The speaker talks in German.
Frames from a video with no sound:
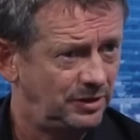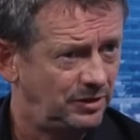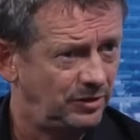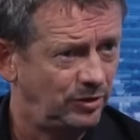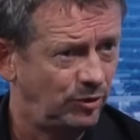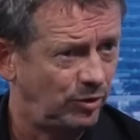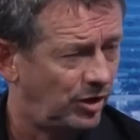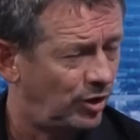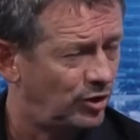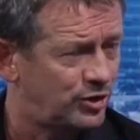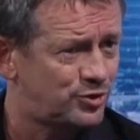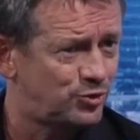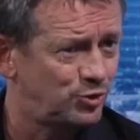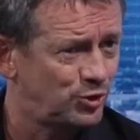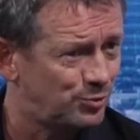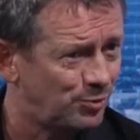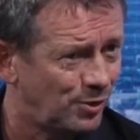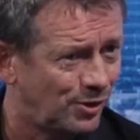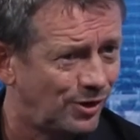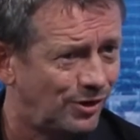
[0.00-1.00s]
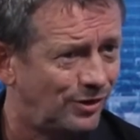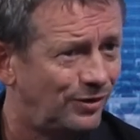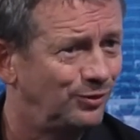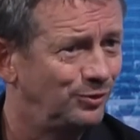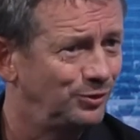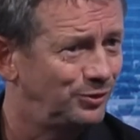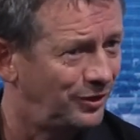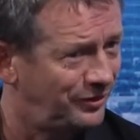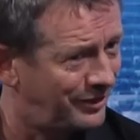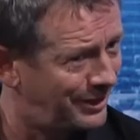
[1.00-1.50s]
auch als Duisburger
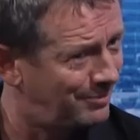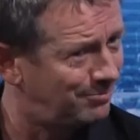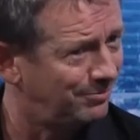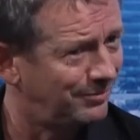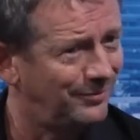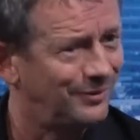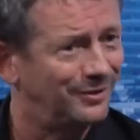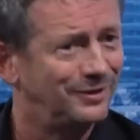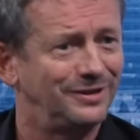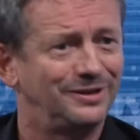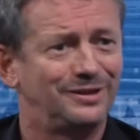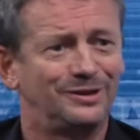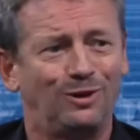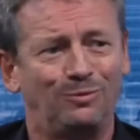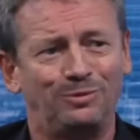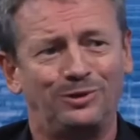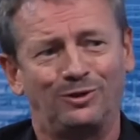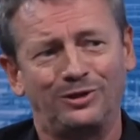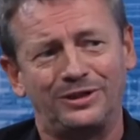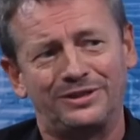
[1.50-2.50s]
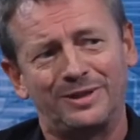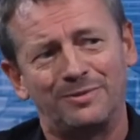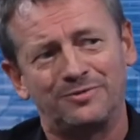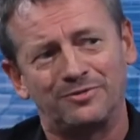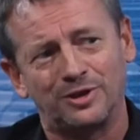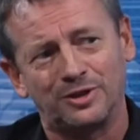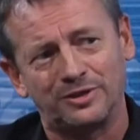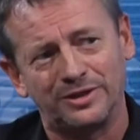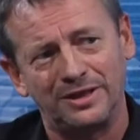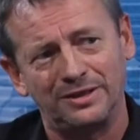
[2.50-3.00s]
Unternehmen, glaube ich, auch nicht
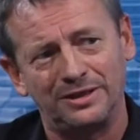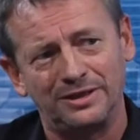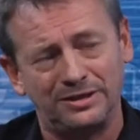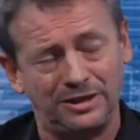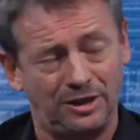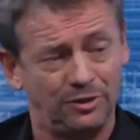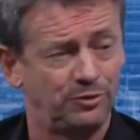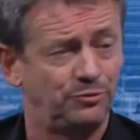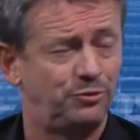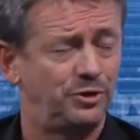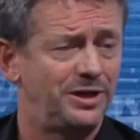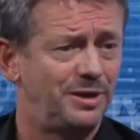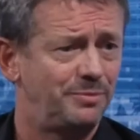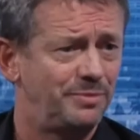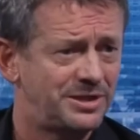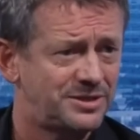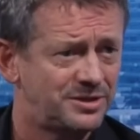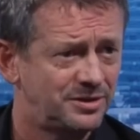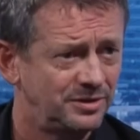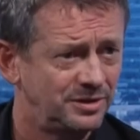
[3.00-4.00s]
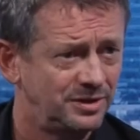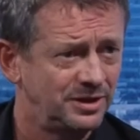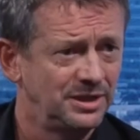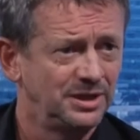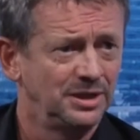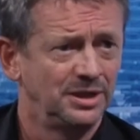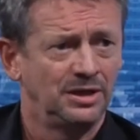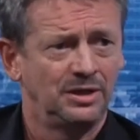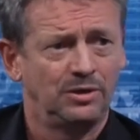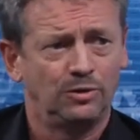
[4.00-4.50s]
selbstverständlich. Also von der Messe
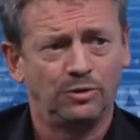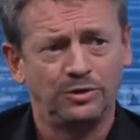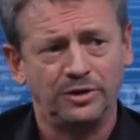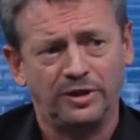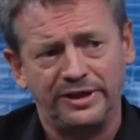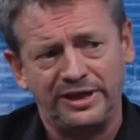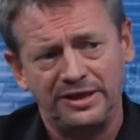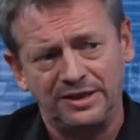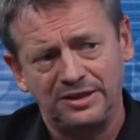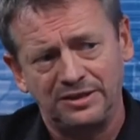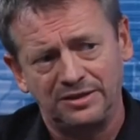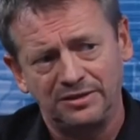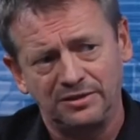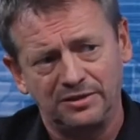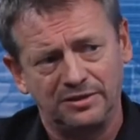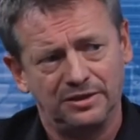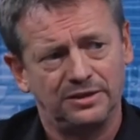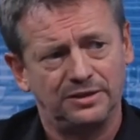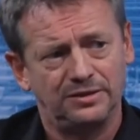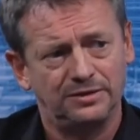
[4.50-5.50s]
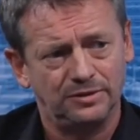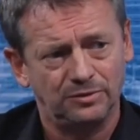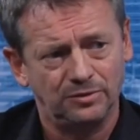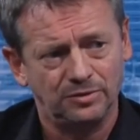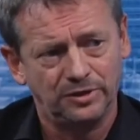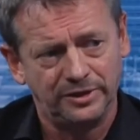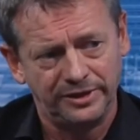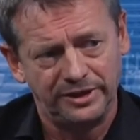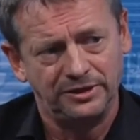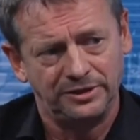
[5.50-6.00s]
oder ähnlichen,
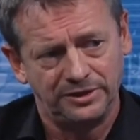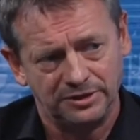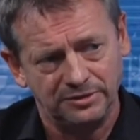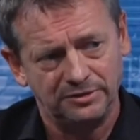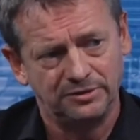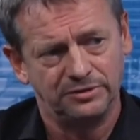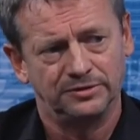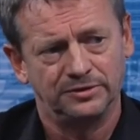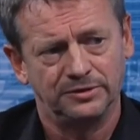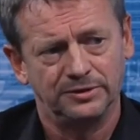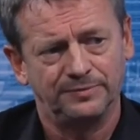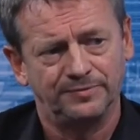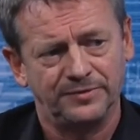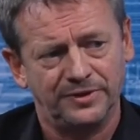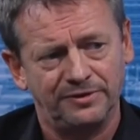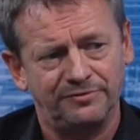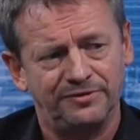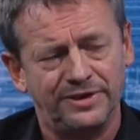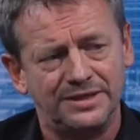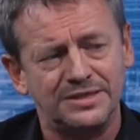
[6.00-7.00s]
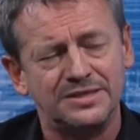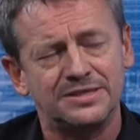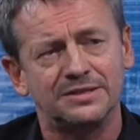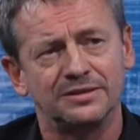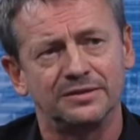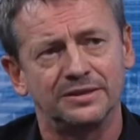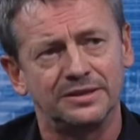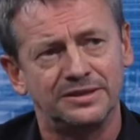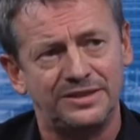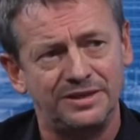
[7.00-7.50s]
oder ähnlichen ähm, Events
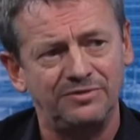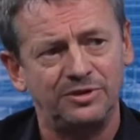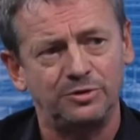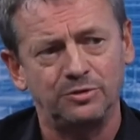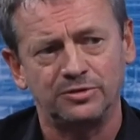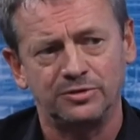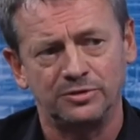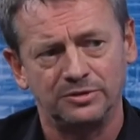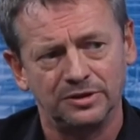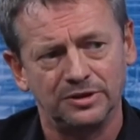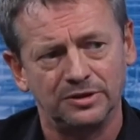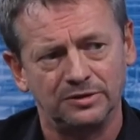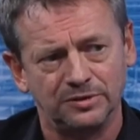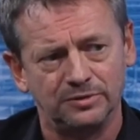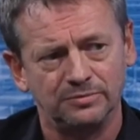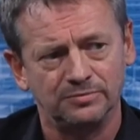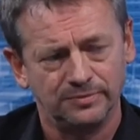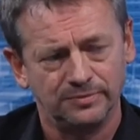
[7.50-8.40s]
ziehen wir